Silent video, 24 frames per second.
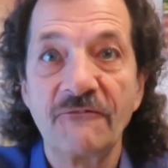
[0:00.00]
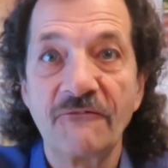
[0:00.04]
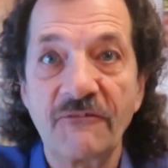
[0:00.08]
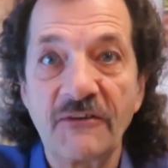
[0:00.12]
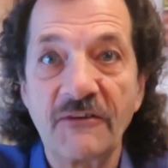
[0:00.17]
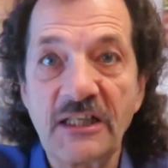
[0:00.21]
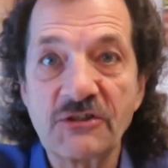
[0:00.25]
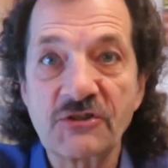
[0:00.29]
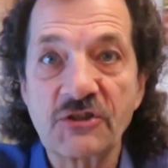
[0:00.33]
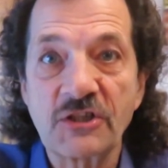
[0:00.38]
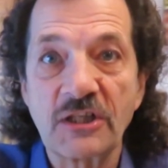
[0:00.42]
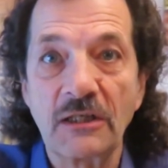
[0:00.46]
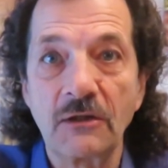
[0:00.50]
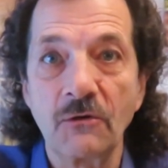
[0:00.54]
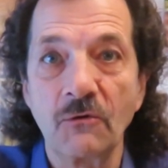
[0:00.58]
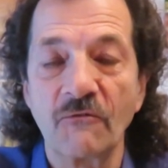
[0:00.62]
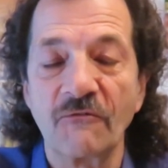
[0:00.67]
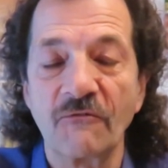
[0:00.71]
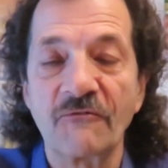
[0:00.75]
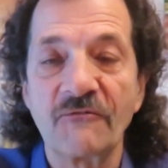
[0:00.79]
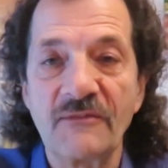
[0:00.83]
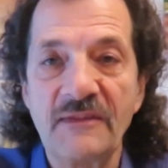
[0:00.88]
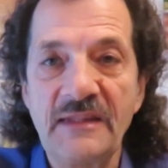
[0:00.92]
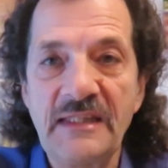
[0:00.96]
frische
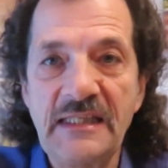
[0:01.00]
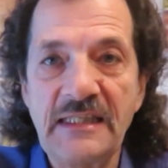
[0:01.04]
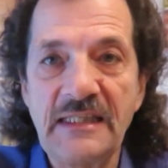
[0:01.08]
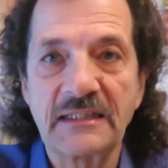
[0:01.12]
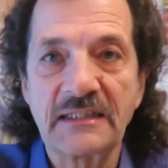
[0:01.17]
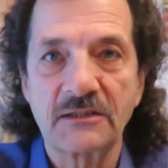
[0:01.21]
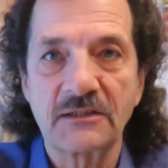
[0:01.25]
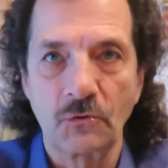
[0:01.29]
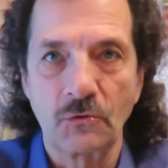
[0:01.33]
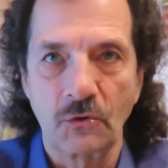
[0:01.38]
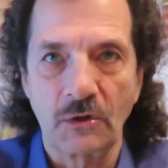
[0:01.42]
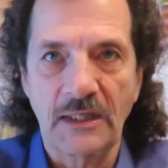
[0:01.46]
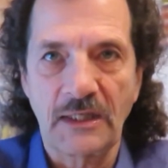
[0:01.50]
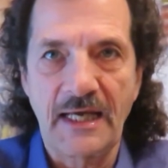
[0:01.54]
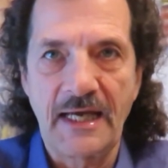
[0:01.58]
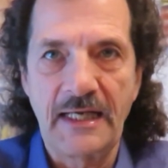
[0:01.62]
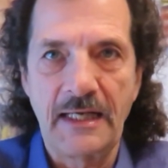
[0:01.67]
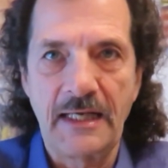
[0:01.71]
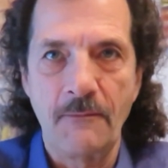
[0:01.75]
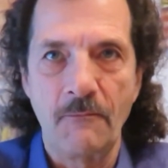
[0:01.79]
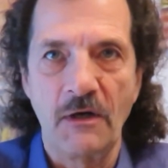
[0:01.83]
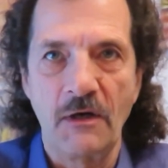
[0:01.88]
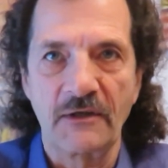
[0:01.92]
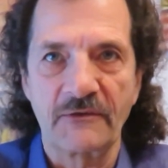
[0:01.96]
Luft, nicht durch
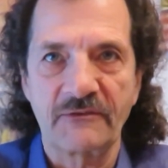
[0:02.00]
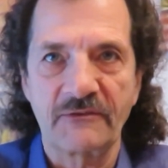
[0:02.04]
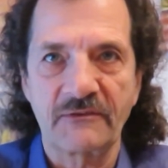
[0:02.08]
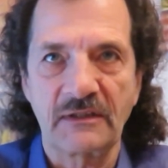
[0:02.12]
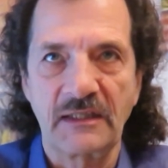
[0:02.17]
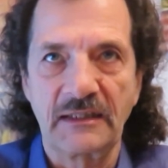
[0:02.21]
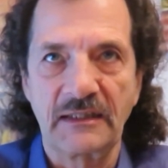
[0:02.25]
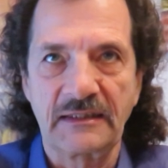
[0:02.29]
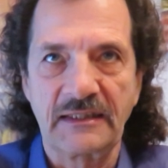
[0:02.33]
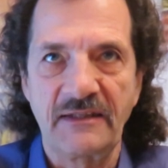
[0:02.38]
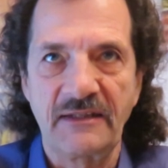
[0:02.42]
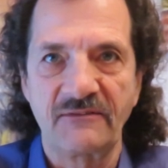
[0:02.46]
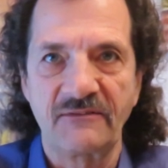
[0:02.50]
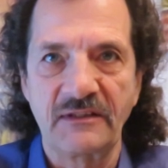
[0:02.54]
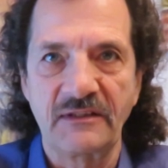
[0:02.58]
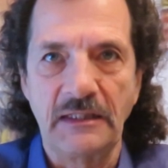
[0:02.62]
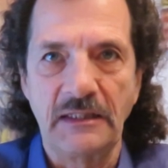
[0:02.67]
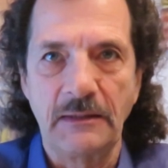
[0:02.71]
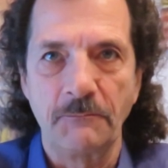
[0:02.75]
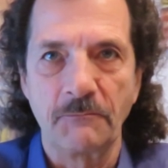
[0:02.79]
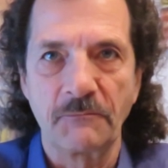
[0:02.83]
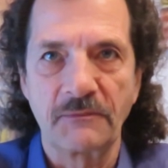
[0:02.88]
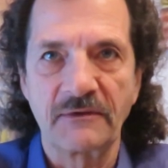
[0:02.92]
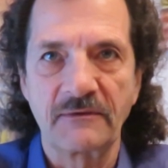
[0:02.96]
eine Maske
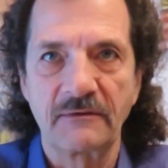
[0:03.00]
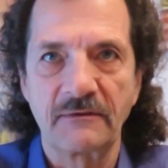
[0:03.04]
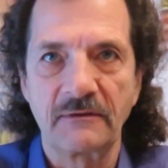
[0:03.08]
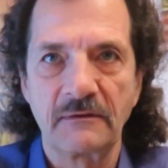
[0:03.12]
gesiebt.